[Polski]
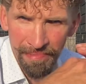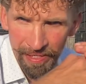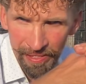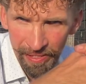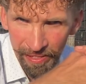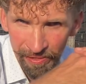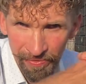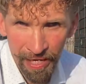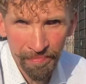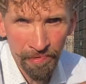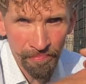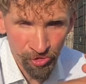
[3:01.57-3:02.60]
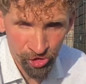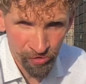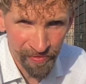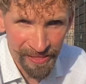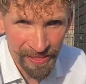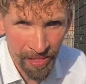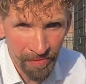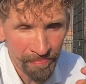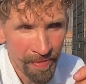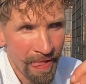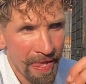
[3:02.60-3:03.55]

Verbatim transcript: e, farbą i żywicą,